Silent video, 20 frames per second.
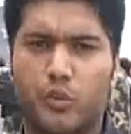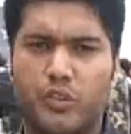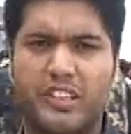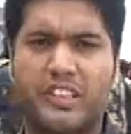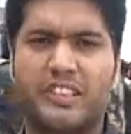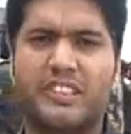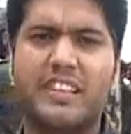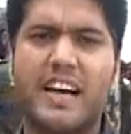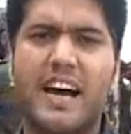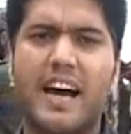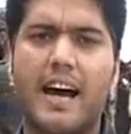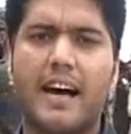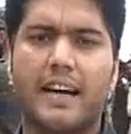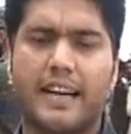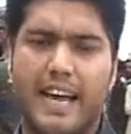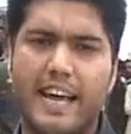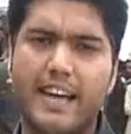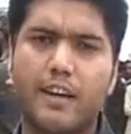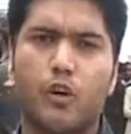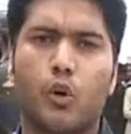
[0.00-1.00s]
गुजशत
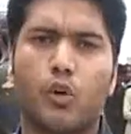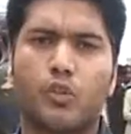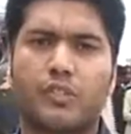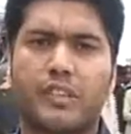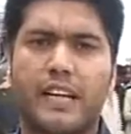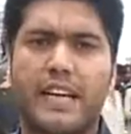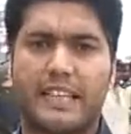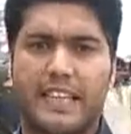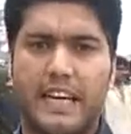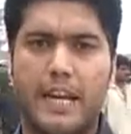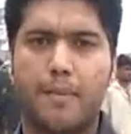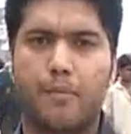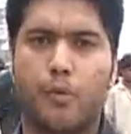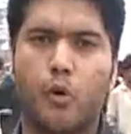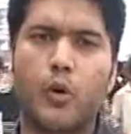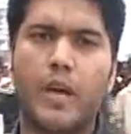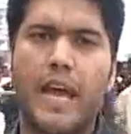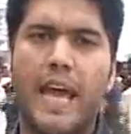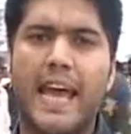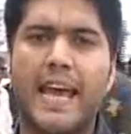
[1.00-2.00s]
कई रोज से इतने
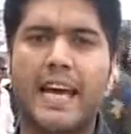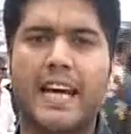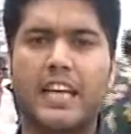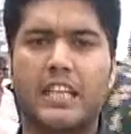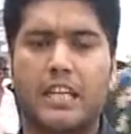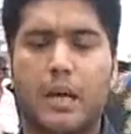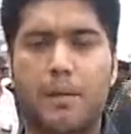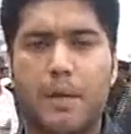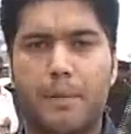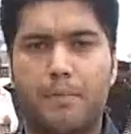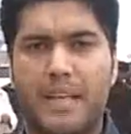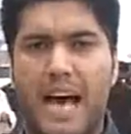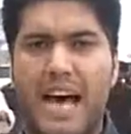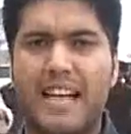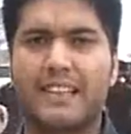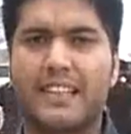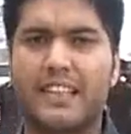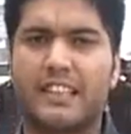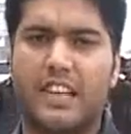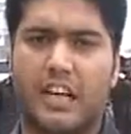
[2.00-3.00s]
भूखे हैं कि जब इमदाद
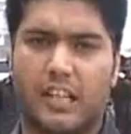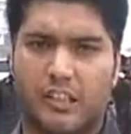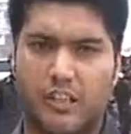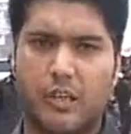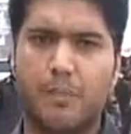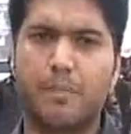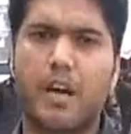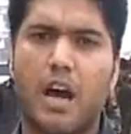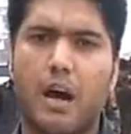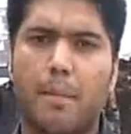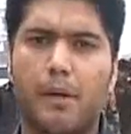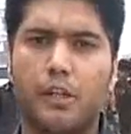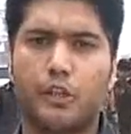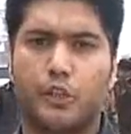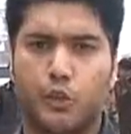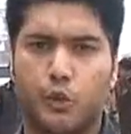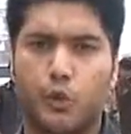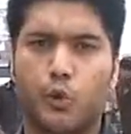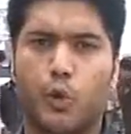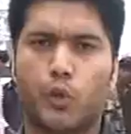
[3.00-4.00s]
की तकसीम का अमल
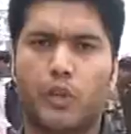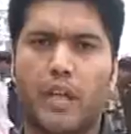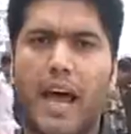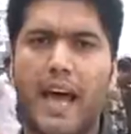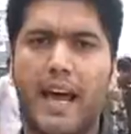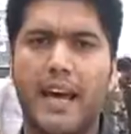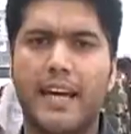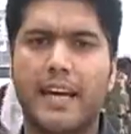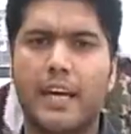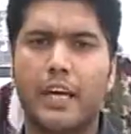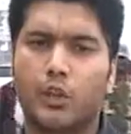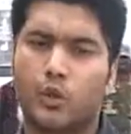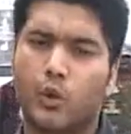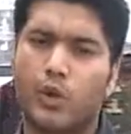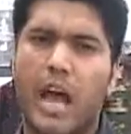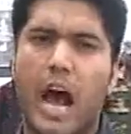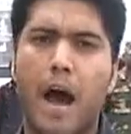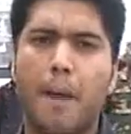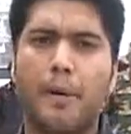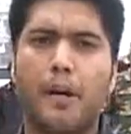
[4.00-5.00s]
शुरू होता है तो
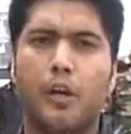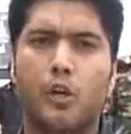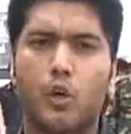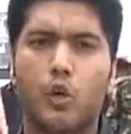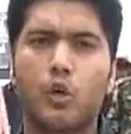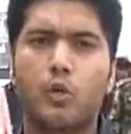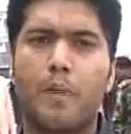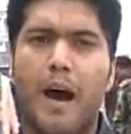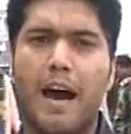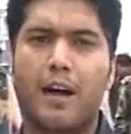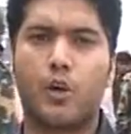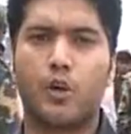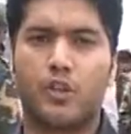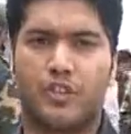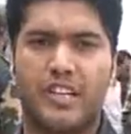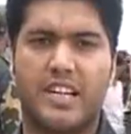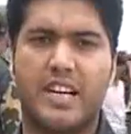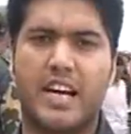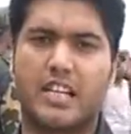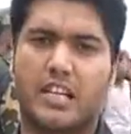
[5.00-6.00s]
यहाँ पर लूट मार और
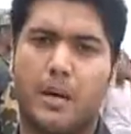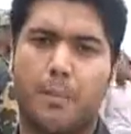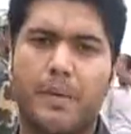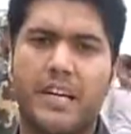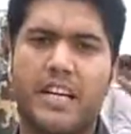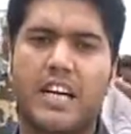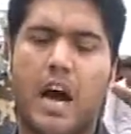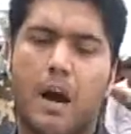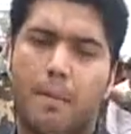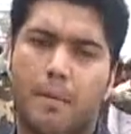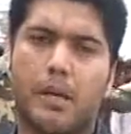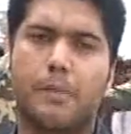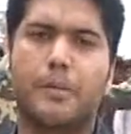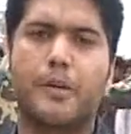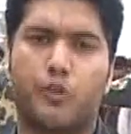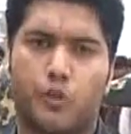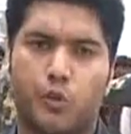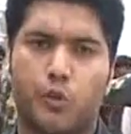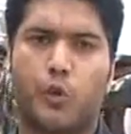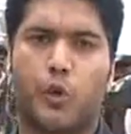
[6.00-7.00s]
छीना झपटी का अमल भी
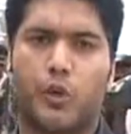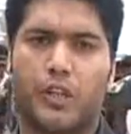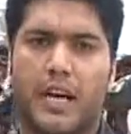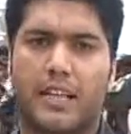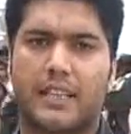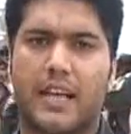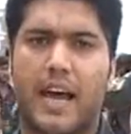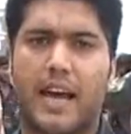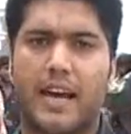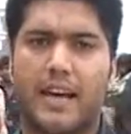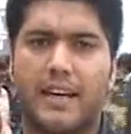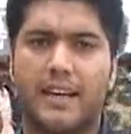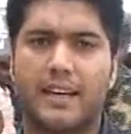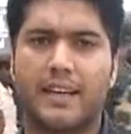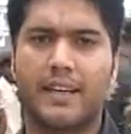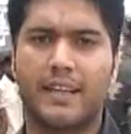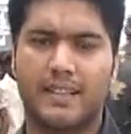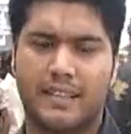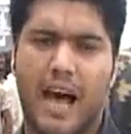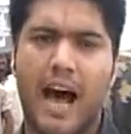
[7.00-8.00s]
शुरू हो जाता है
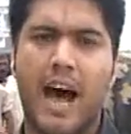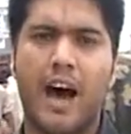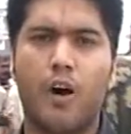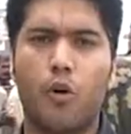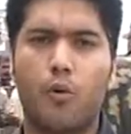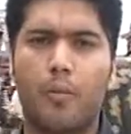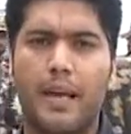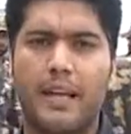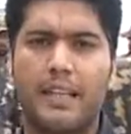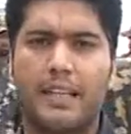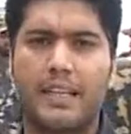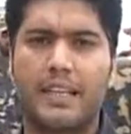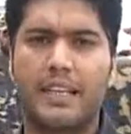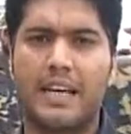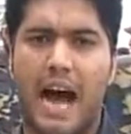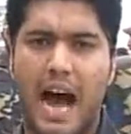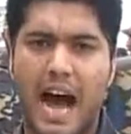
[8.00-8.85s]
तहा उबैदी